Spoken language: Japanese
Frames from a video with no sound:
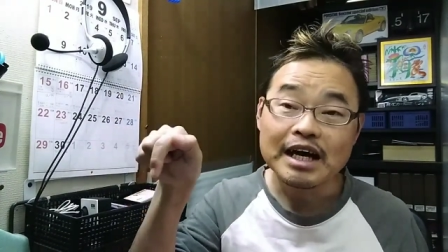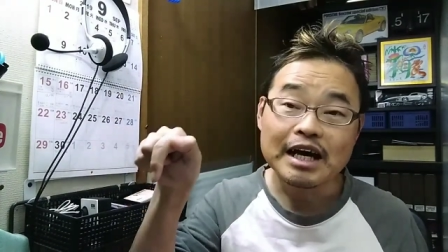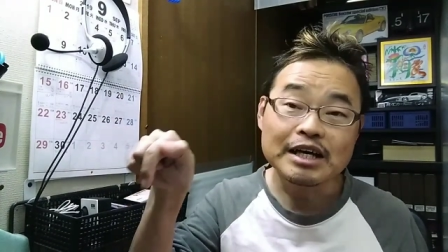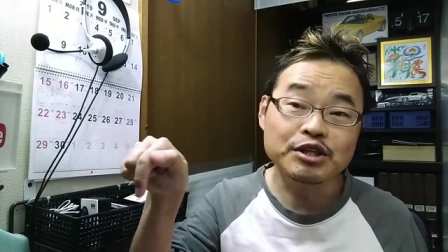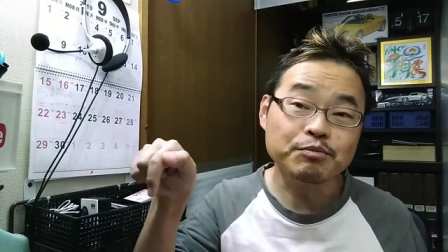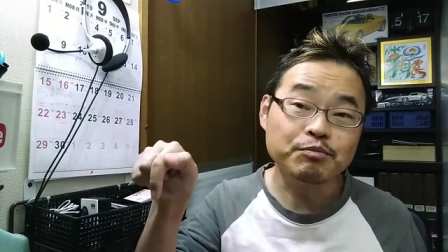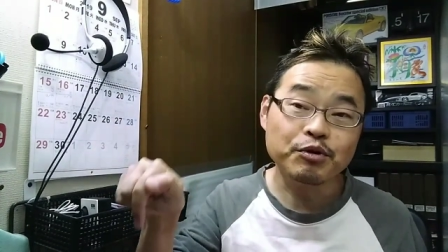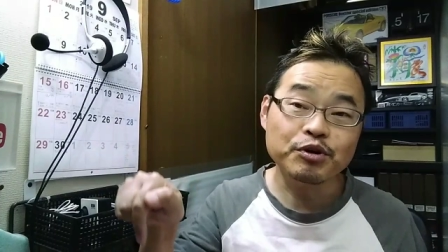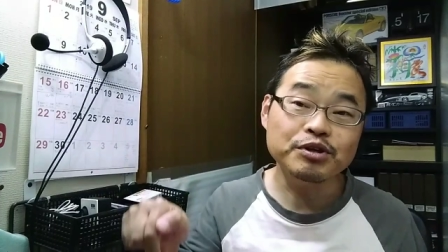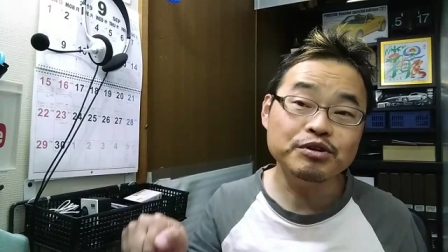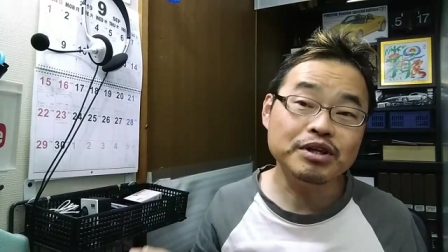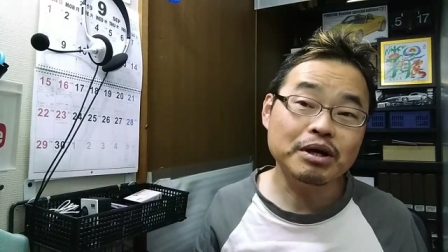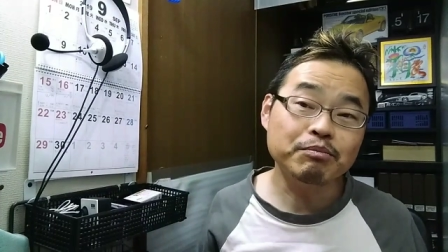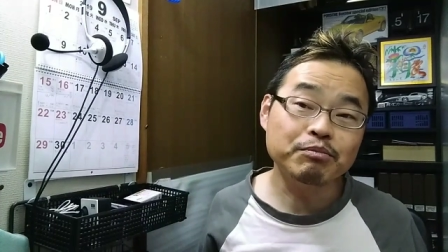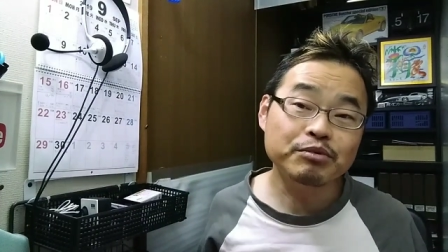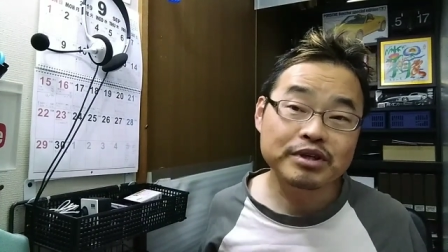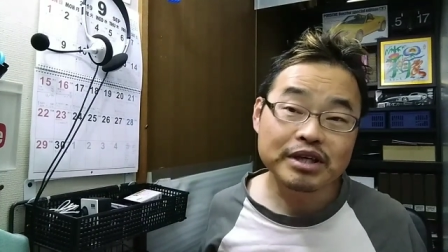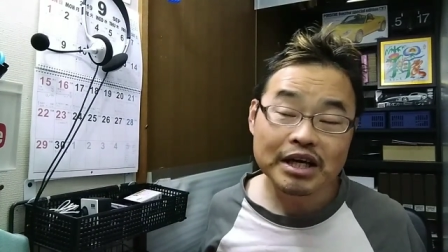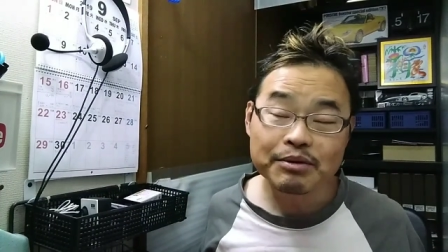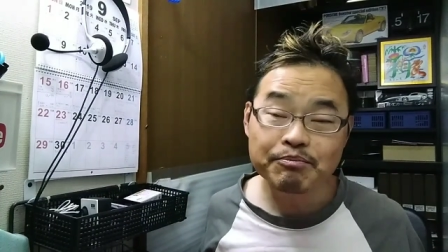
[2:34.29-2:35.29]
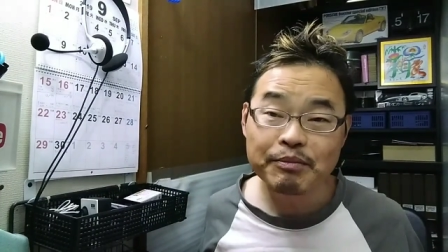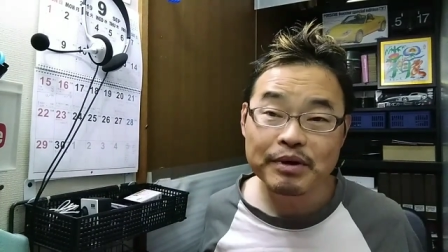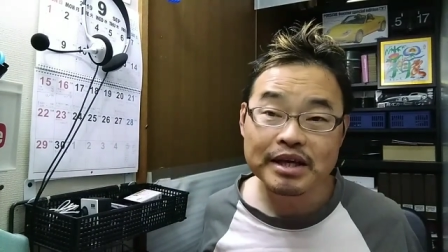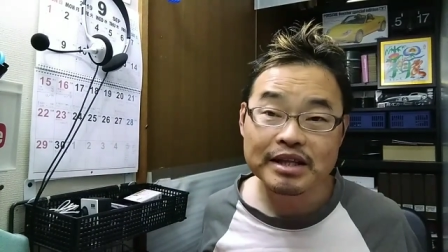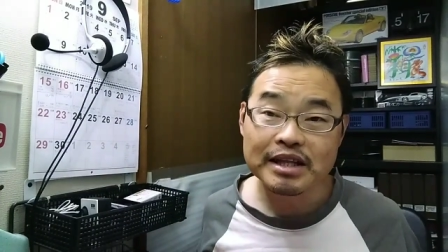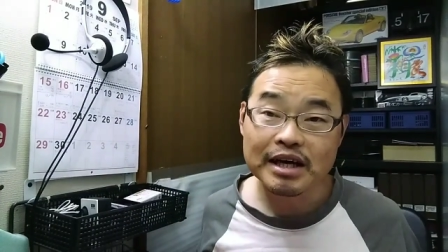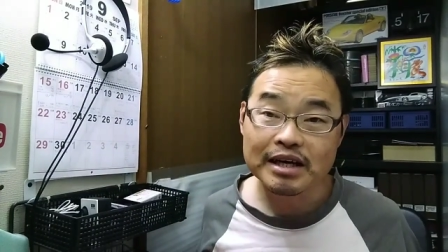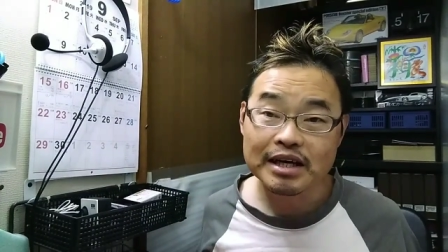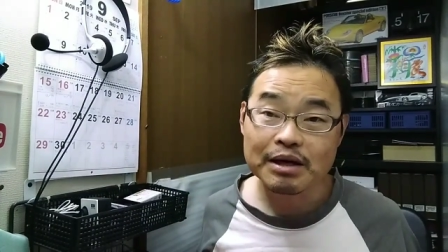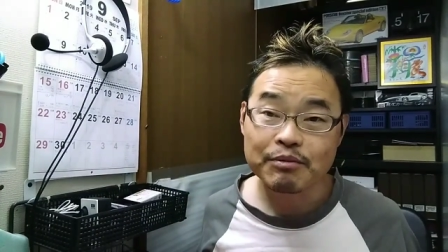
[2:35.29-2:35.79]
あと、
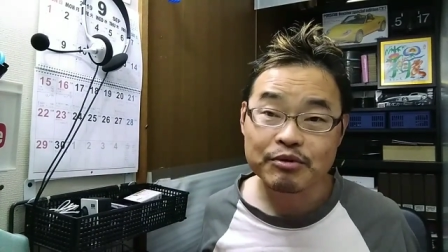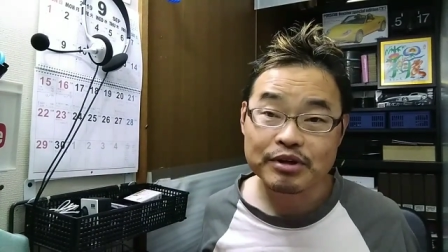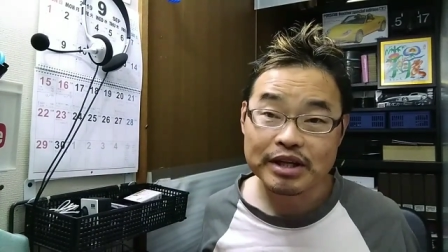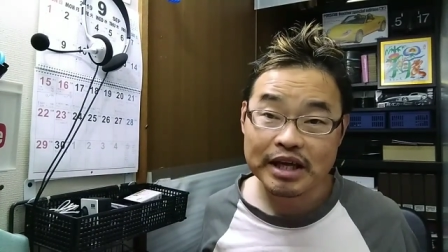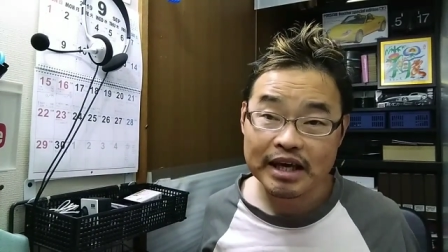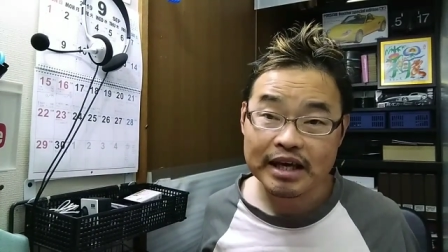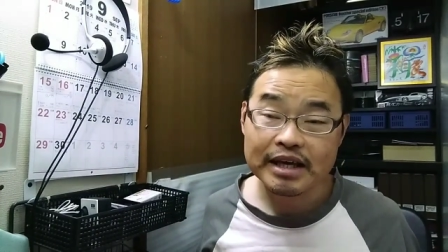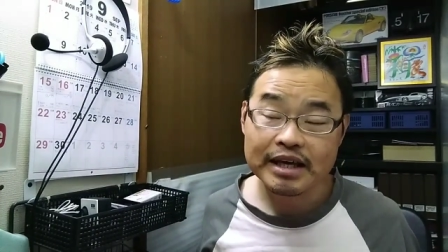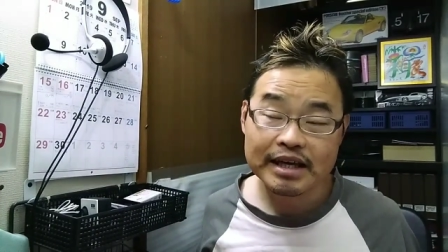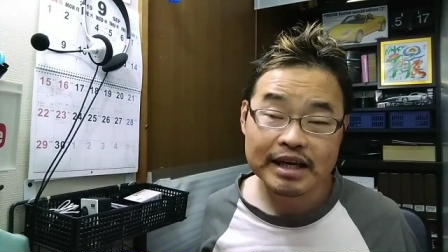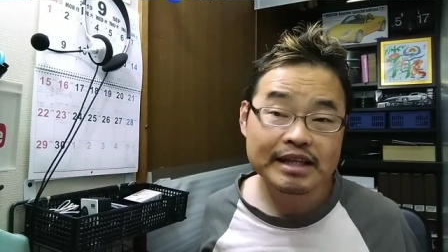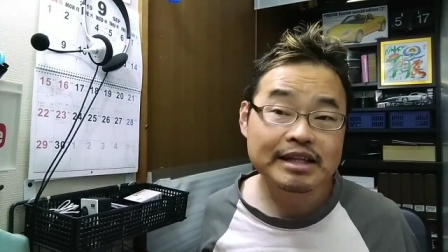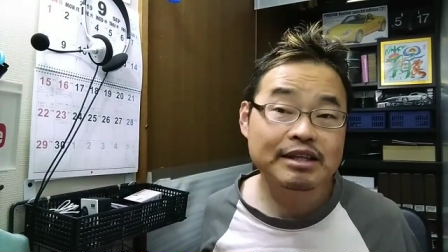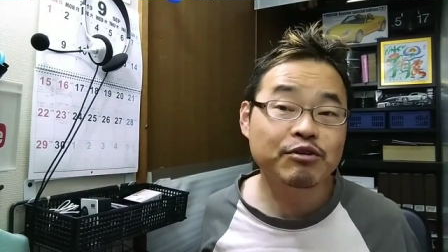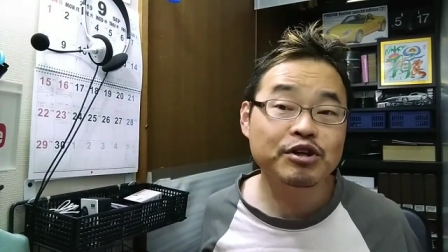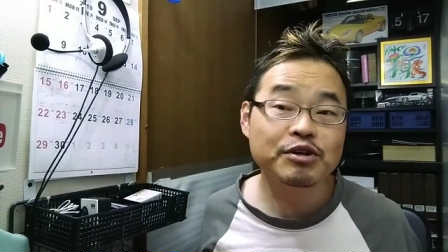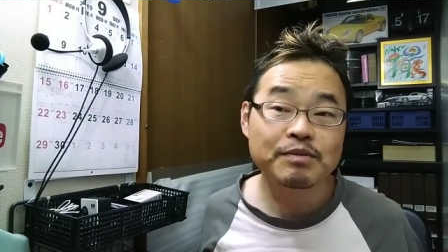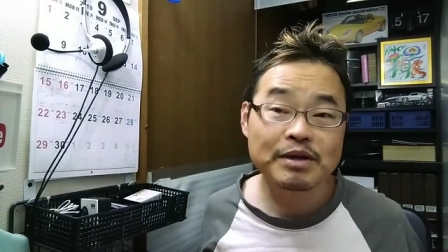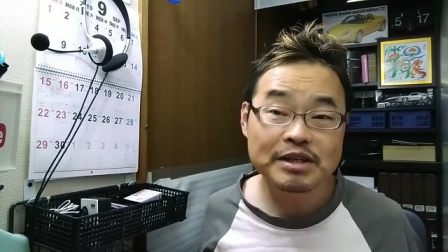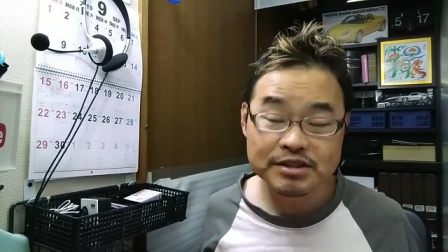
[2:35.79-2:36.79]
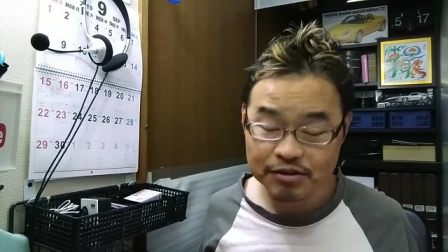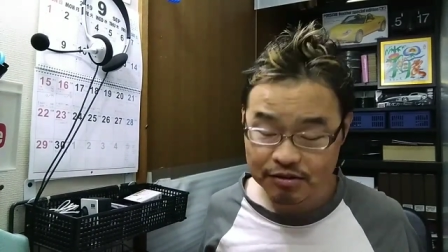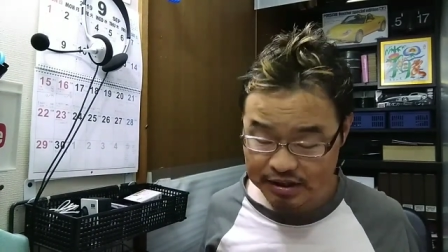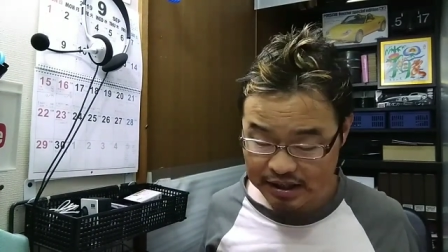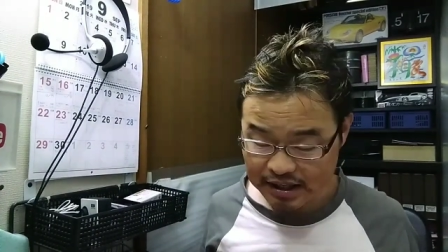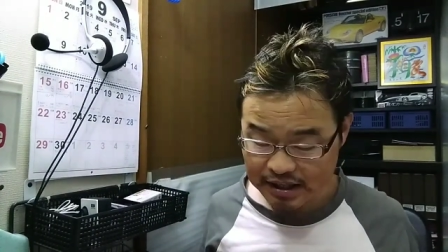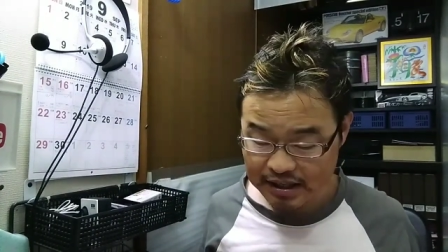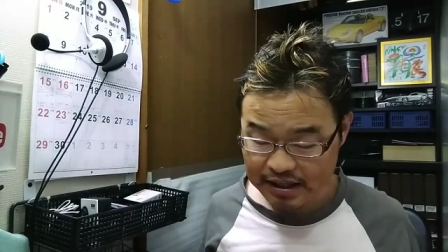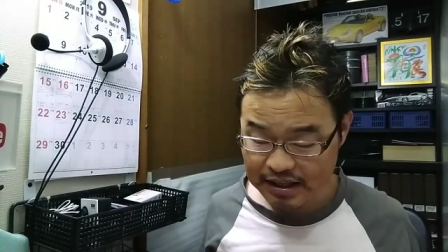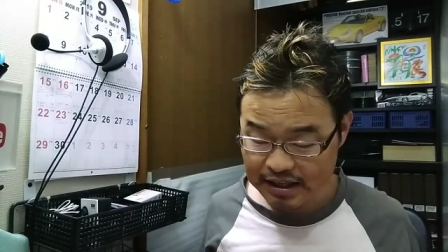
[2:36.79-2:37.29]
ポイントアップキャンペーンなんかもね、やっておりますの
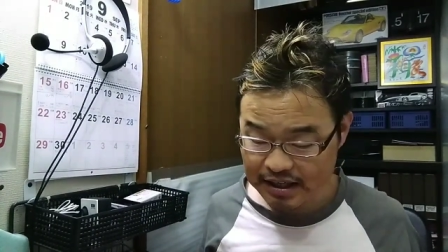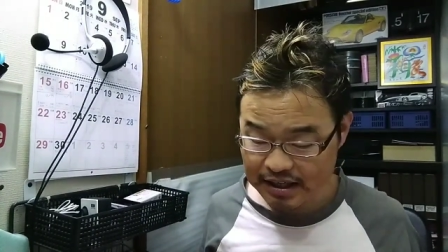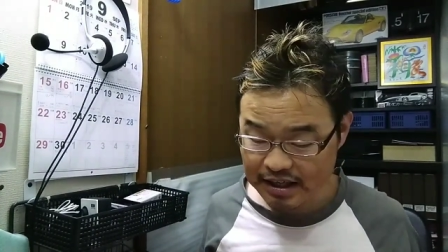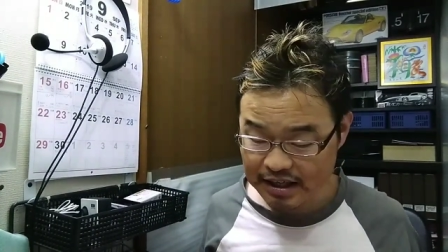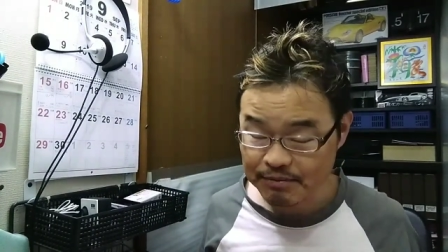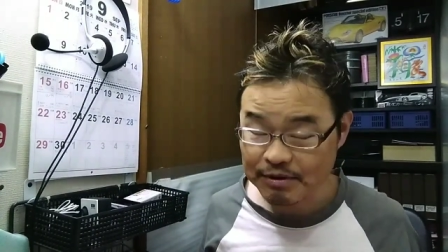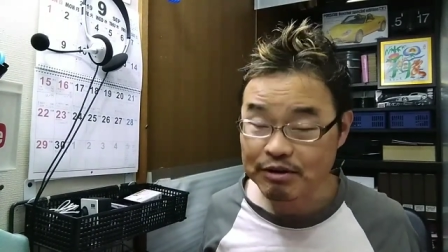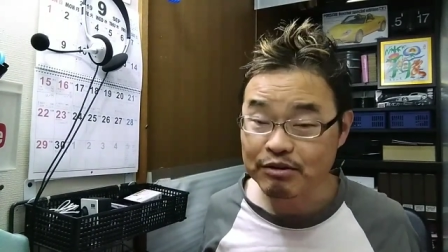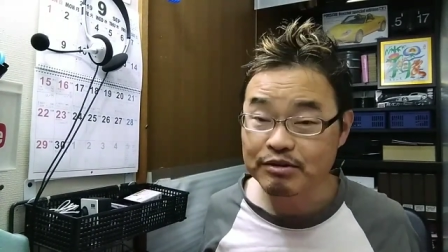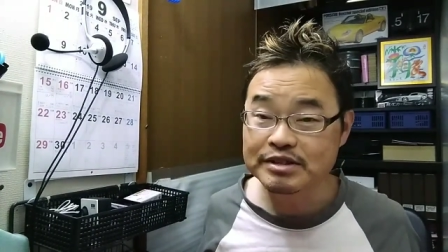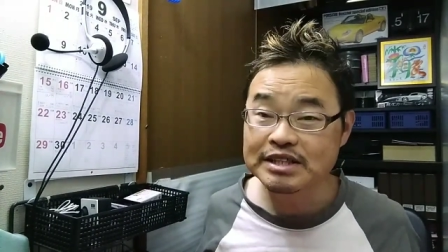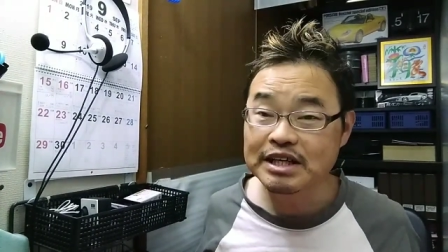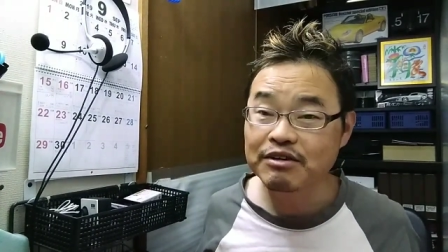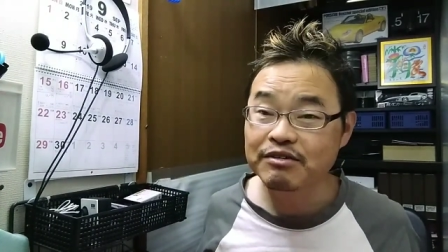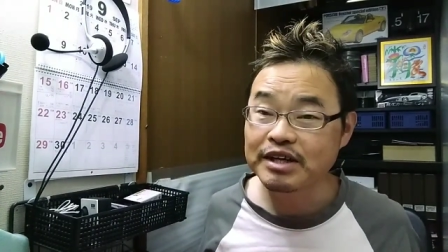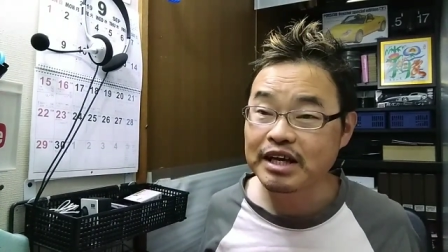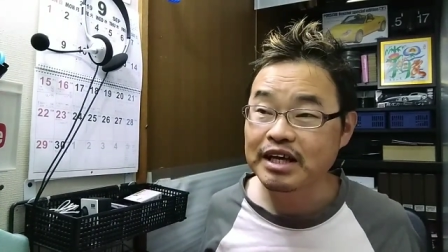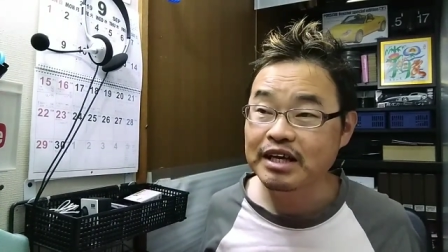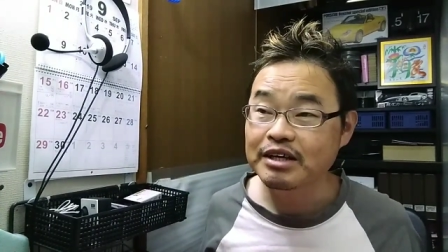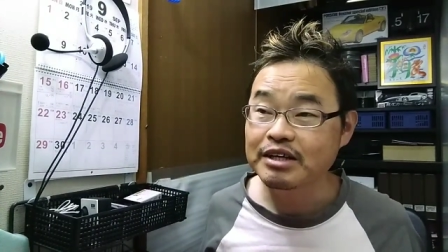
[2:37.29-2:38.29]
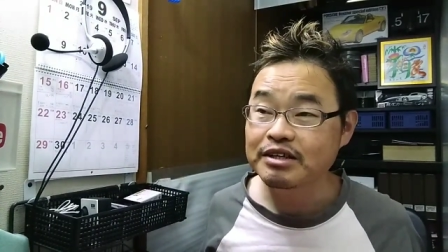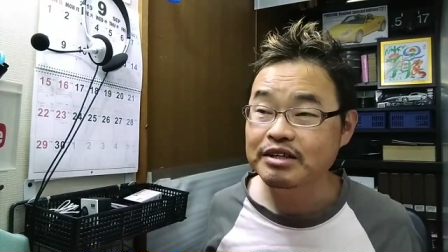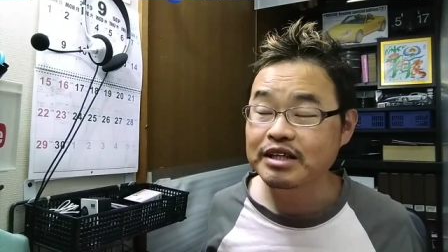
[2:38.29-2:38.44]
で、えー、まあ、こちらをね、